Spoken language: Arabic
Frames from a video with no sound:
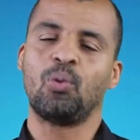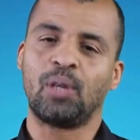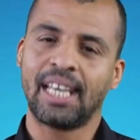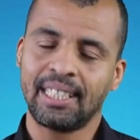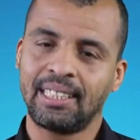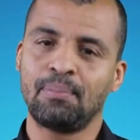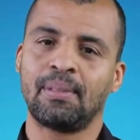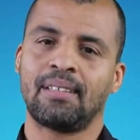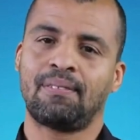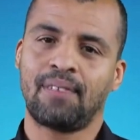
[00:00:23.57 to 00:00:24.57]

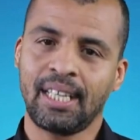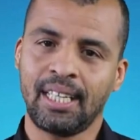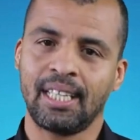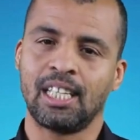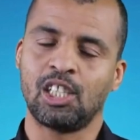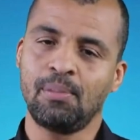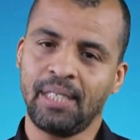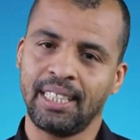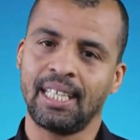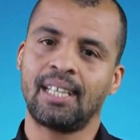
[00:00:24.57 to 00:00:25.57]
وكاتب فرع
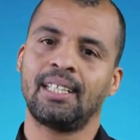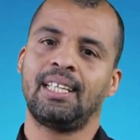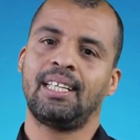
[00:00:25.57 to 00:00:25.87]
الجمعية